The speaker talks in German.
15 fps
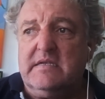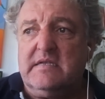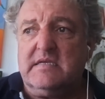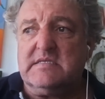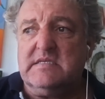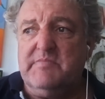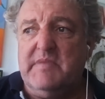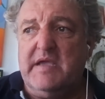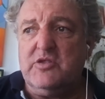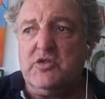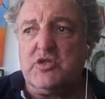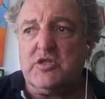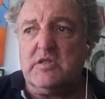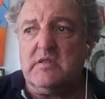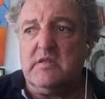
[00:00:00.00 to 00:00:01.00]
dass die
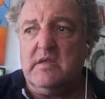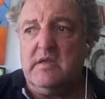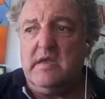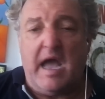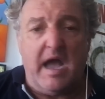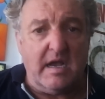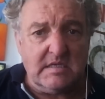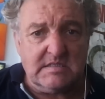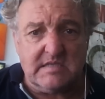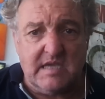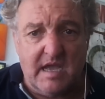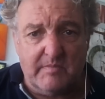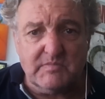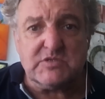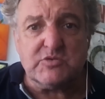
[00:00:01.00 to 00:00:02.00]
Menschen Angst
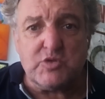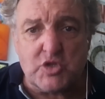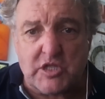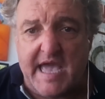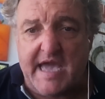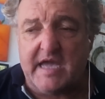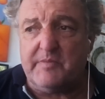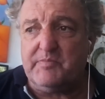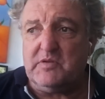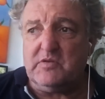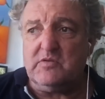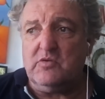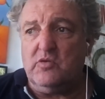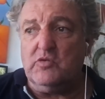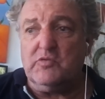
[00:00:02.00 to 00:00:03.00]
haben zu
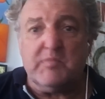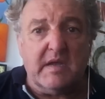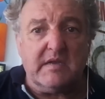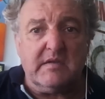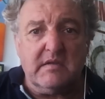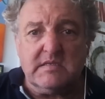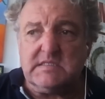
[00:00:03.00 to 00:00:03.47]
sterben und man